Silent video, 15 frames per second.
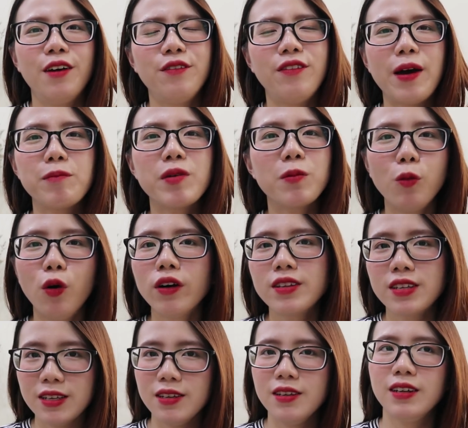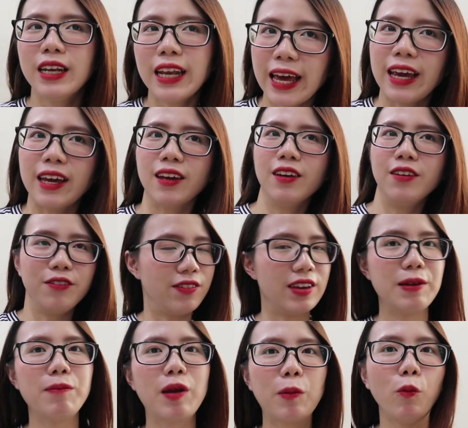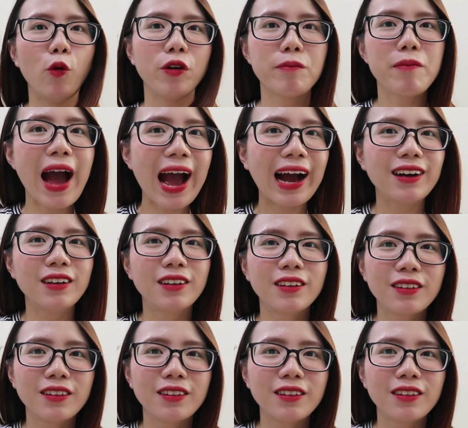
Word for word: và mình mua chỉ để vì mình muốn mang